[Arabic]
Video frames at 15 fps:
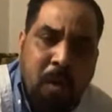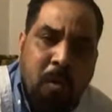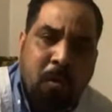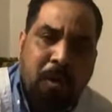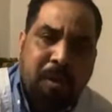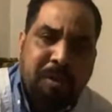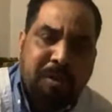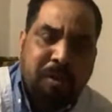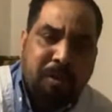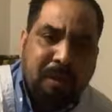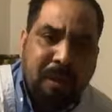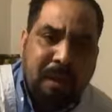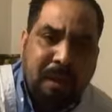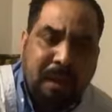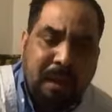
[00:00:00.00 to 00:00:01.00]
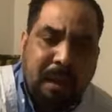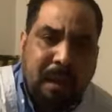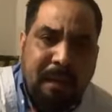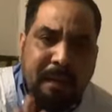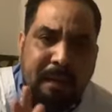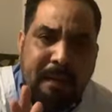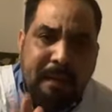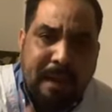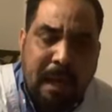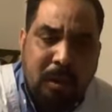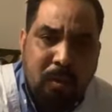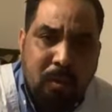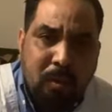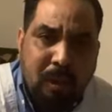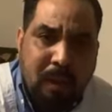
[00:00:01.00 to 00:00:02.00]
وحستوا على اللي
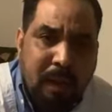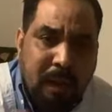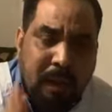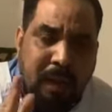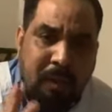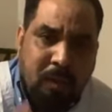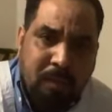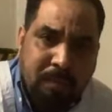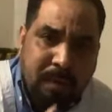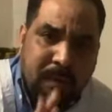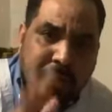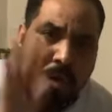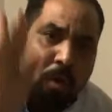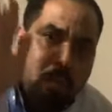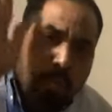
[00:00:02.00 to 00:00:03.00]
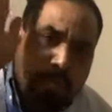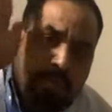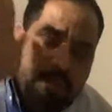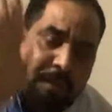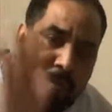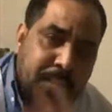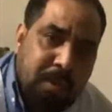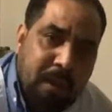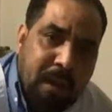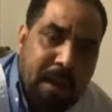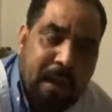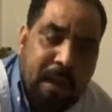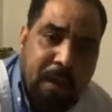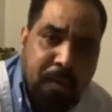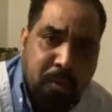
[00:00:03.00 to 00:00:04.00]
قال له آه، العمله ودفنتوها
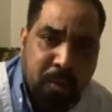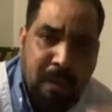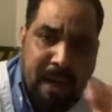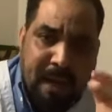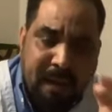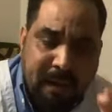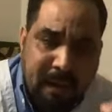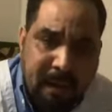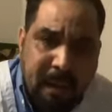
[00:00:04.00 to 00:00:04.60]
الدولار